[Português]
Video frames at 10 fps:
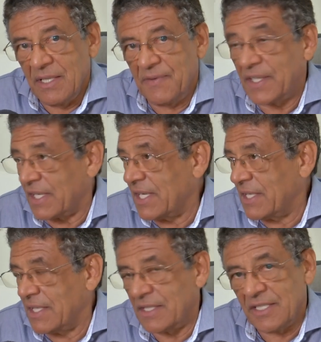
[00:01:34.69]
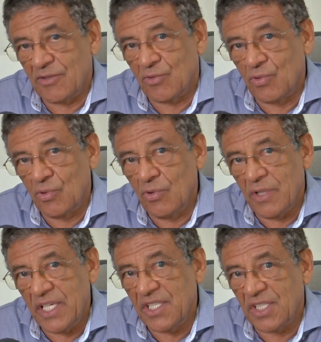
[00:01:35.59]
ficar eh, isso tudo
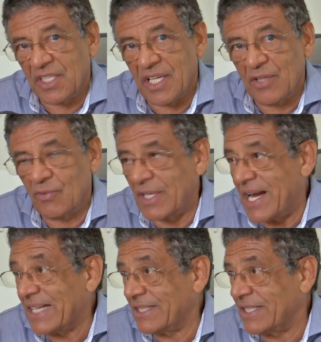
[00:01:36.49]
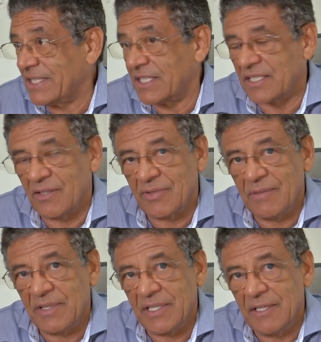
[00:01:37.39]
registrado na ata da sessão de
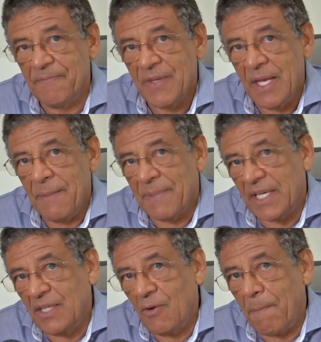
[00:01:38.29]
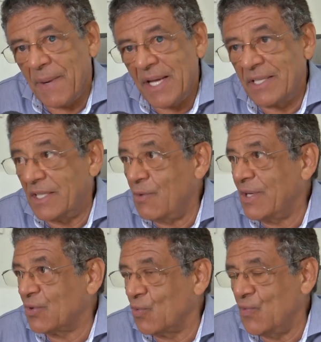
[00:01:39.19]
amanhã, para que não pare
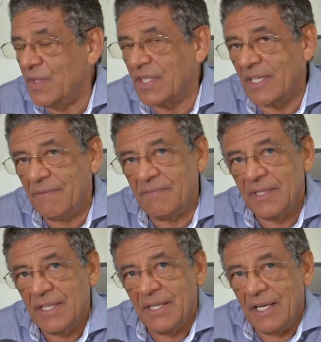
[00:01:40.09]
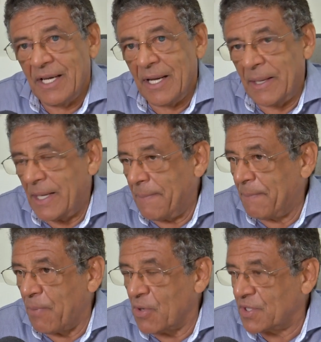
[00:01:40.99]
nenhuma dúvida, né? É,
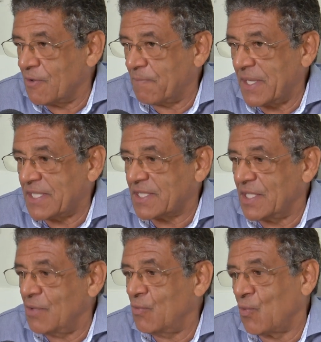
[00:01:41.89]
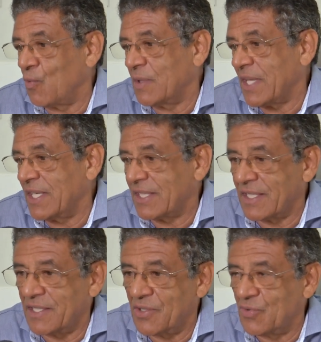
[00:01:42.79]
pós-competição, o clube está
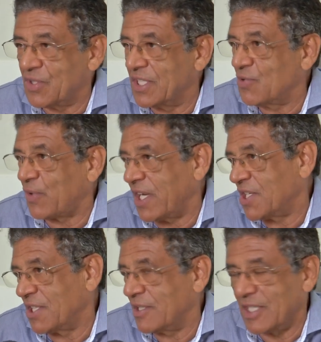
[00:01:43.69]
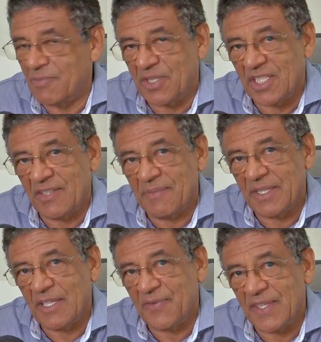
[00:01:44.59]
entrando em justiça ou questionando
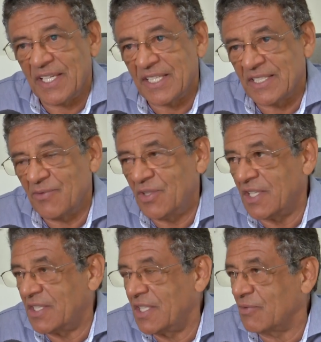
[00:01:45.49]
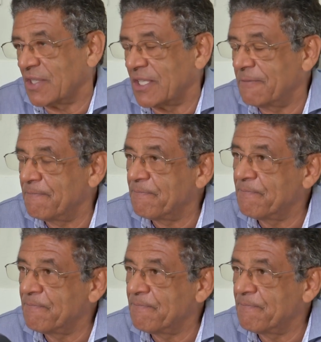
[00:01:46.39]
administrativamente na federação direito que não tem.